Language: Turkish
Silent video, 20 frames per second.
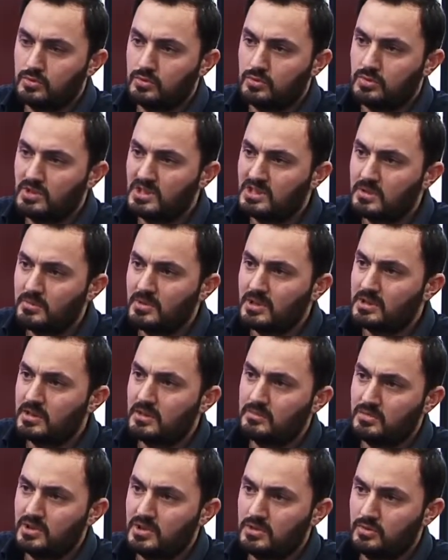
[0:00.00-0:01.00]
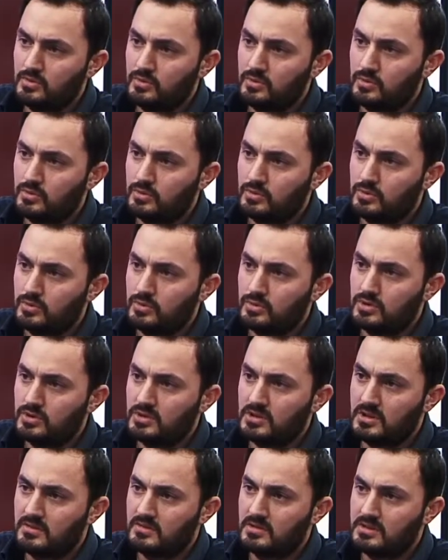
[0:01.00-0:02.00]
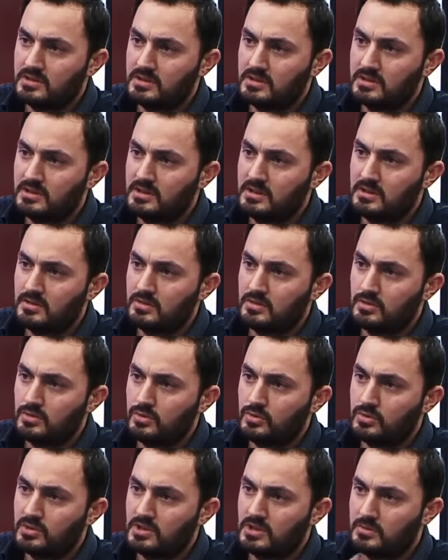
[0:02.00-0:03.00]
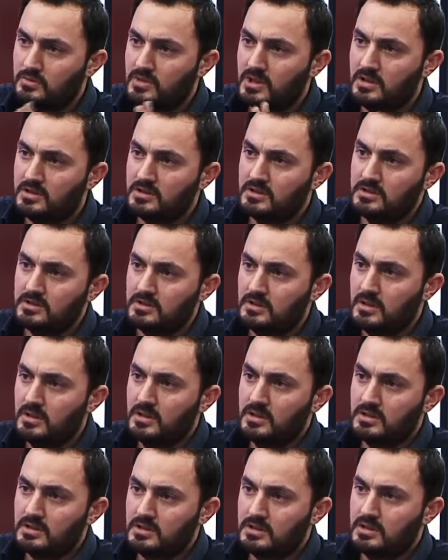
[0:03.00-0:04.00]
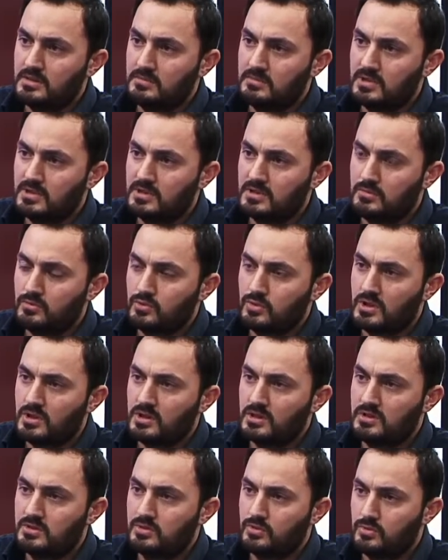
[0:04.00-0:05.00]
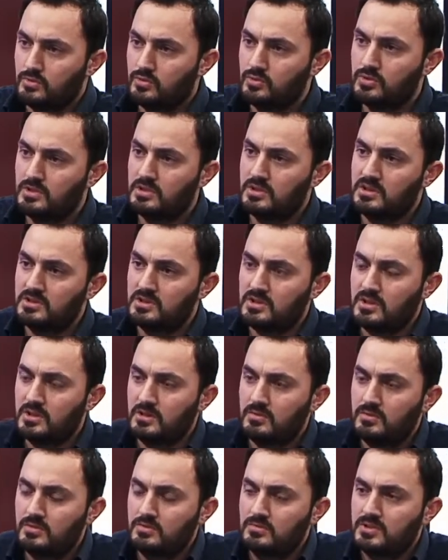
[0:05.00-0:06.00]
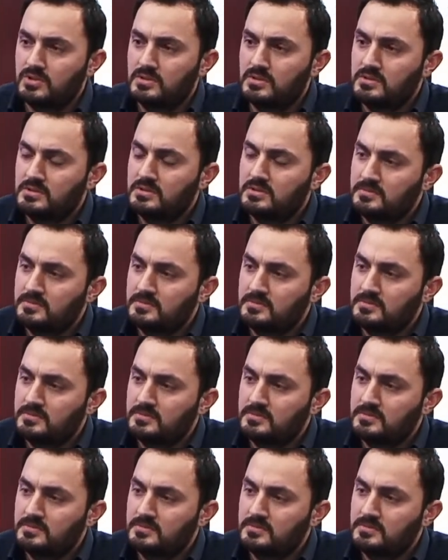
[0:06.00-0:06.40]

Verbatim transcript: e, ne zamandan beri uyguluyor Çin devleti? Niye e, oradaki bayanların giyimlerine müdahale ediyor? Bunu da açıklayabilir misiniz?